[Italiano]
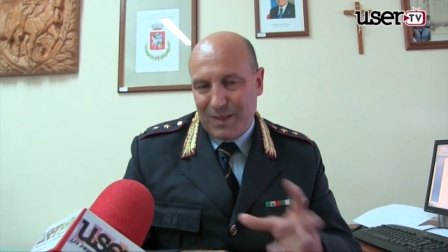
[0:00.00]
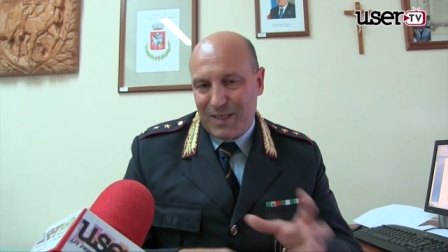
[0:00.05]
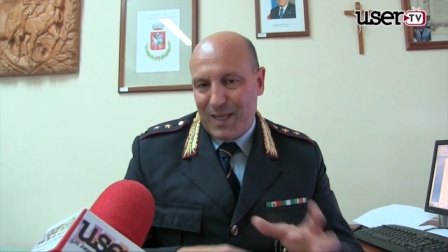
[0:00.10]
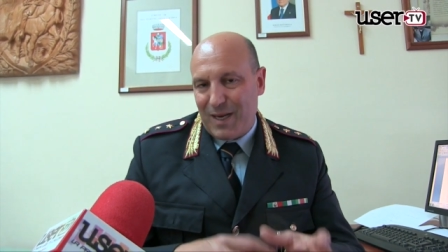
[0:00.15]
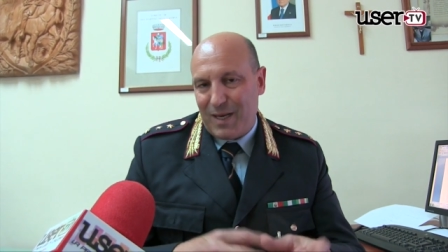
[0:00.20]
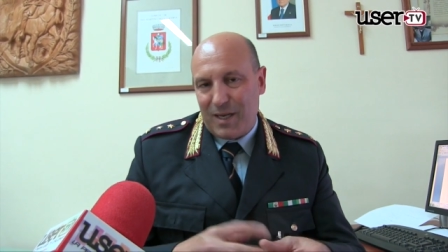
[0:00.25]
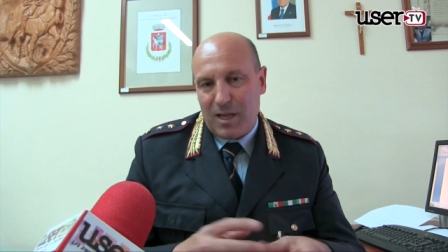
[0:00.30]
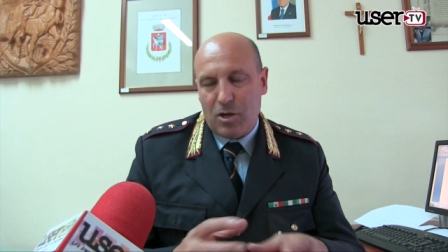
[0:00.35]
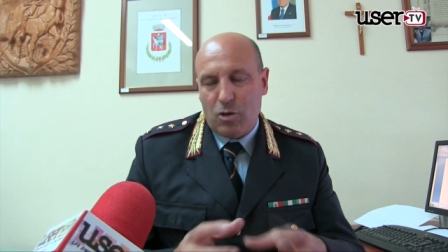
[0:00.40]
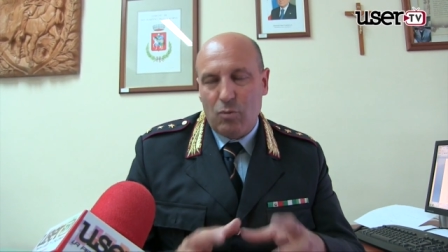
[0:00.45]

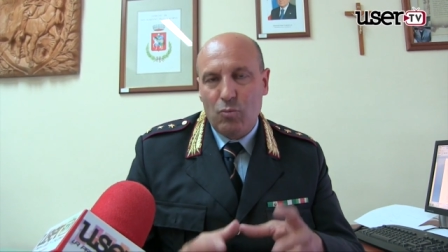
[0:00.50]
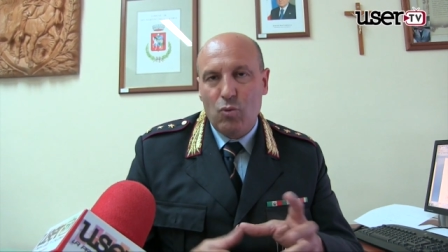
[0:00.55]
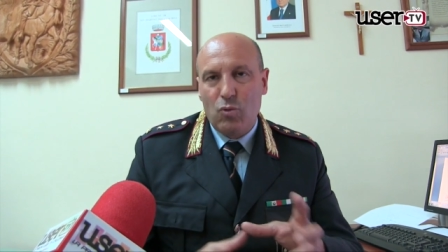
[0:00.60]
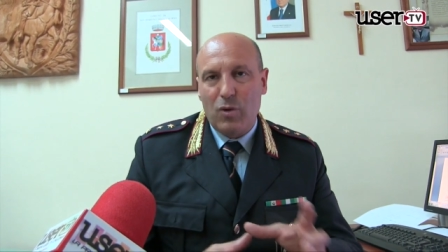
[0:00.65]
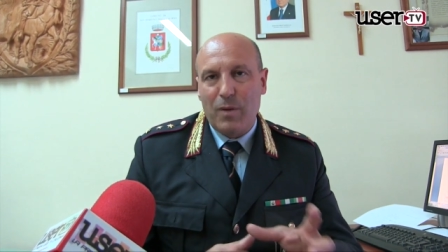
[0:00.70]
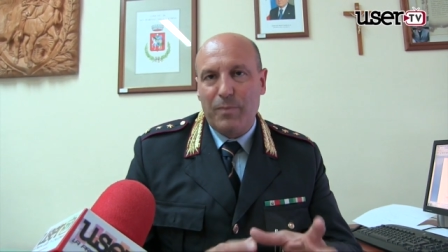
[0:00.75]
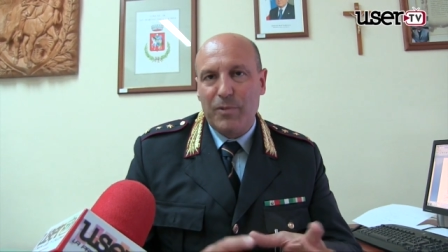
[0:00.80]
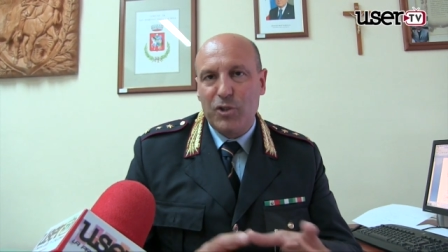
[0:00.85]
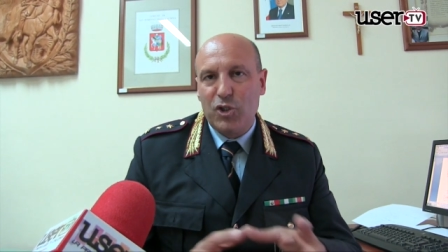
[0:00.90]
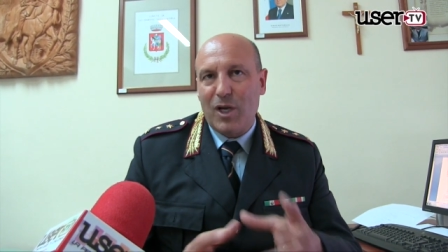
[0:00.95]
materie che
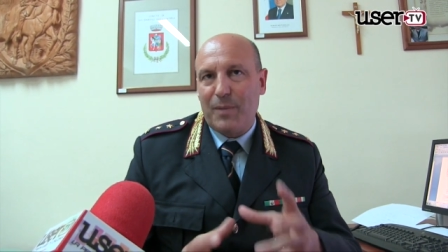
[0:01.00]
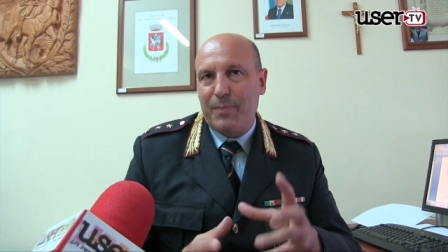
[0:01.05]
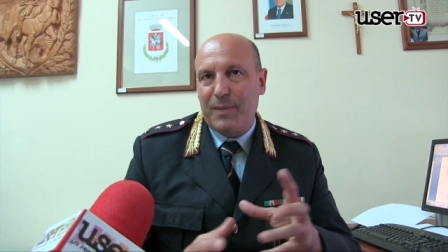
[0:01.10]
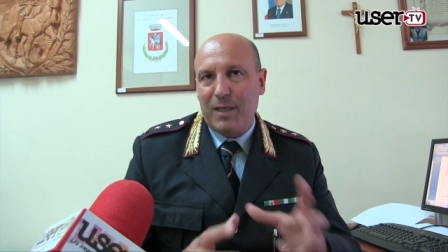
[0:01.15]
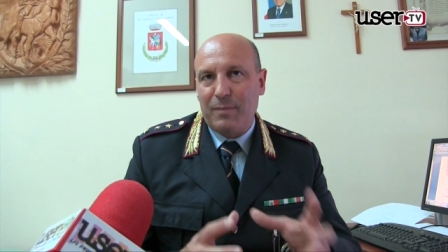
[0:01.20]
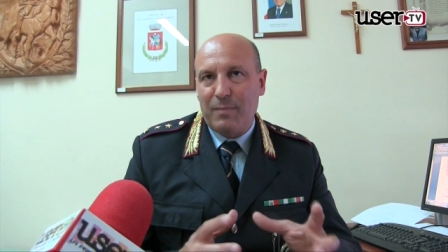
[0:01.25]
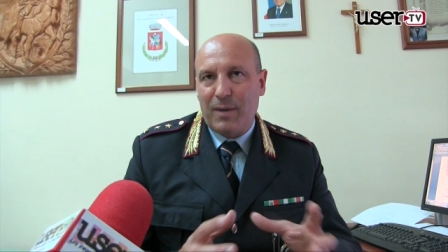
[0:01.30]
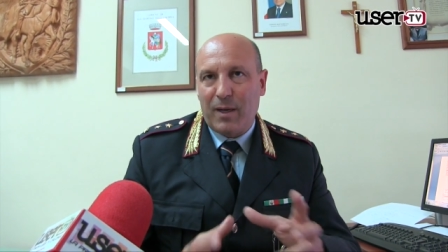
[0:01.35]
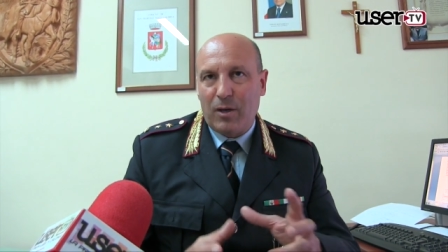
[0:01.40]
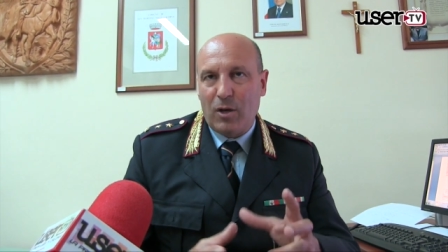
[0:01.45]
comunque già
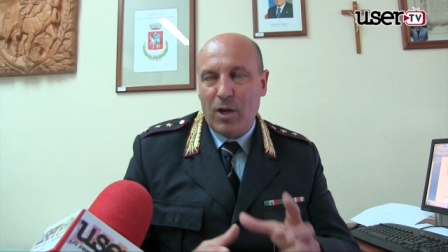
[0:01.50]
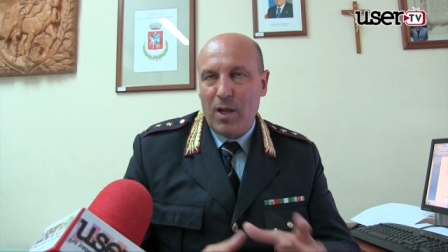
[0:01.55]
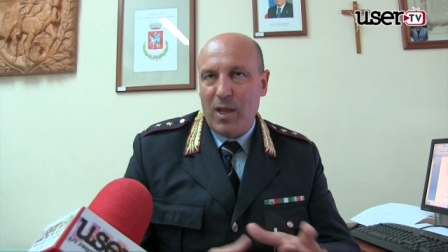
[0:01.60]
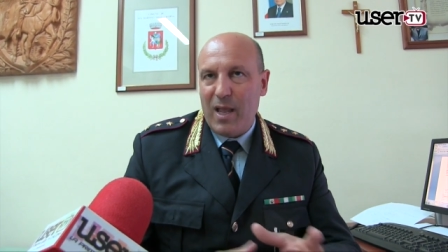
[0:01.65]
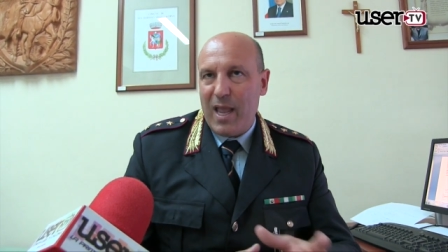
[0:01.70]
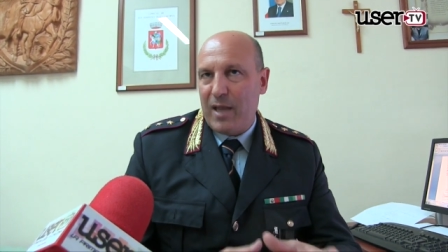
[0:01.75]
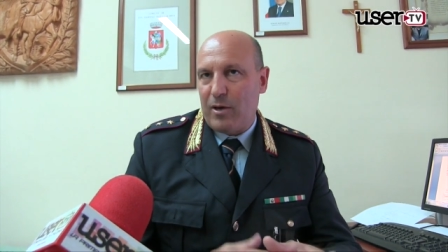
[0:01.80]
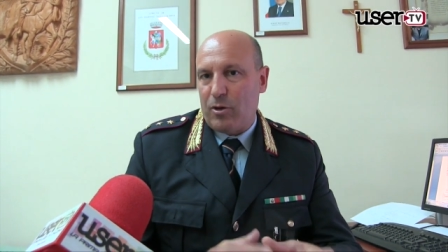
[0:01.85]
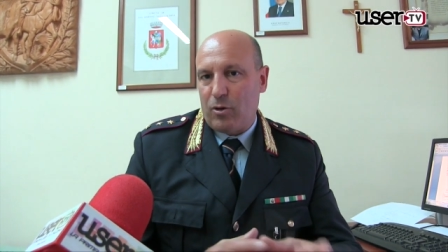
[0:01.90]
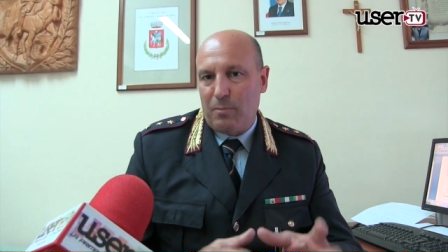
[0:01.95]

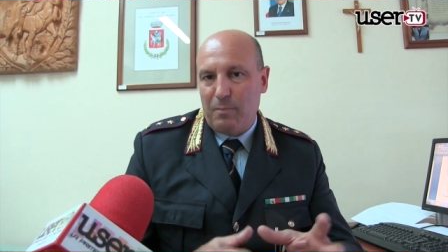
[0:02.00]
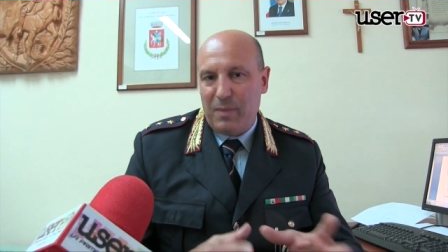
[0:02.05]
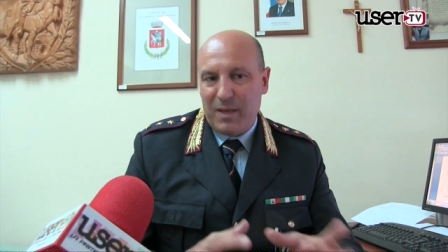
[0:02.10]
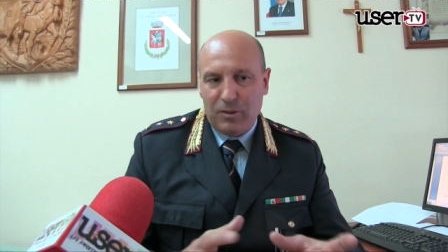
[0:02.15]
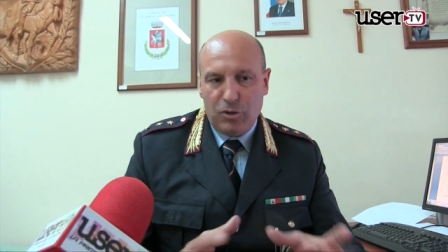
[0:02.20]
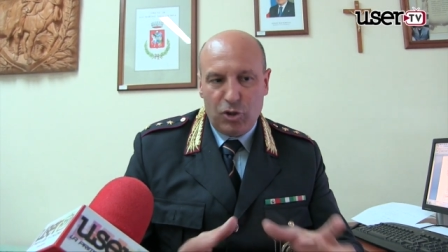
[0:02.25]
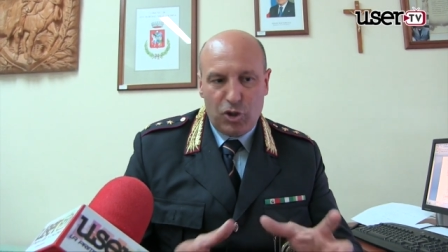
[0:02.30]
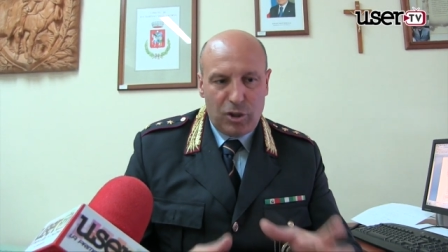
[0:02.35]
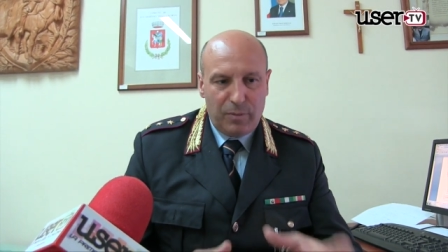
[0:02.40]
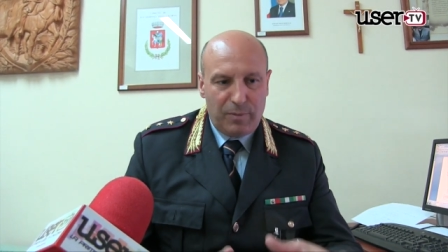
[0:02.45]
prima erano
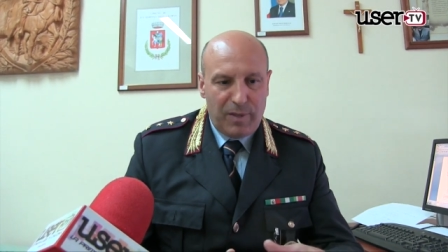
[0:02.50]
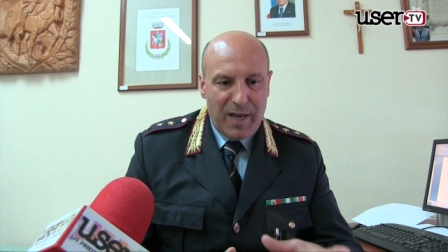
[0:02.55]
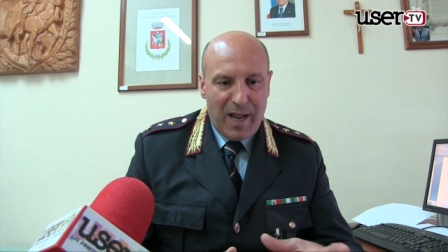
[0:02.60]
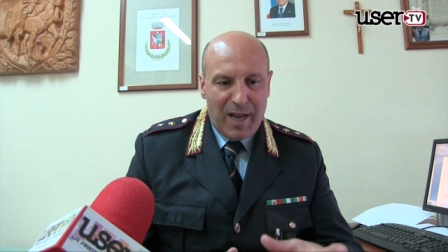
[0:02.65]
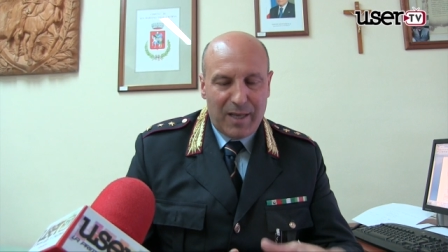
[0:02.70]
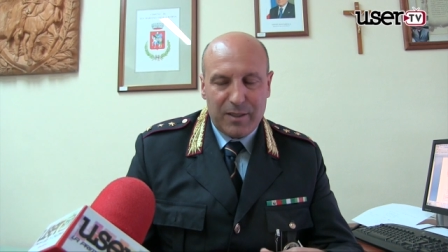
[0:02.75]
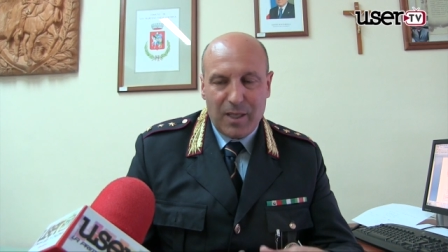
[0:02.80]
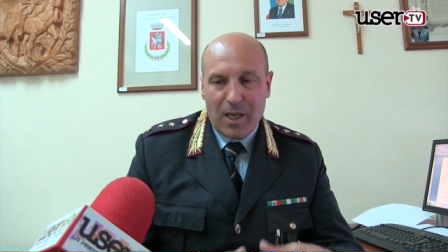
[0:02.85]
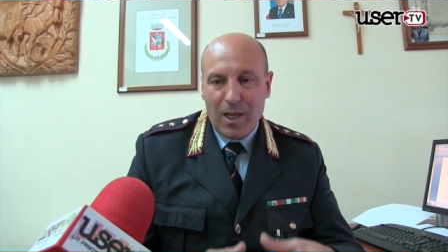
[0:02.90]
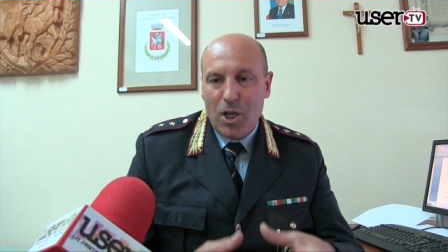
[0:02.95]
ben
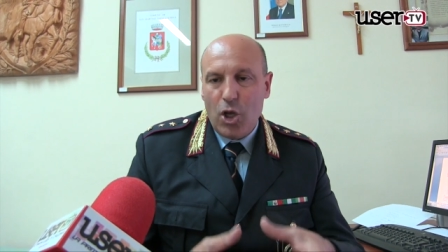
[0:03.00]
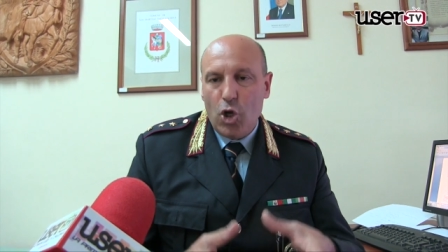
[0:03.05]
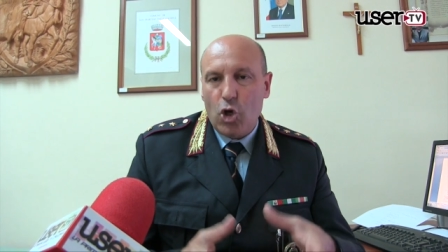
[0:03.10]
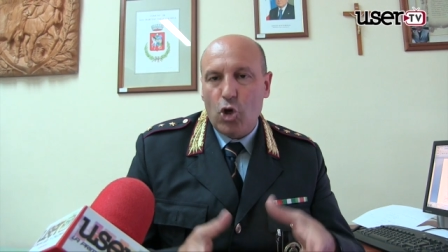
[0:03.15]
disciplinate.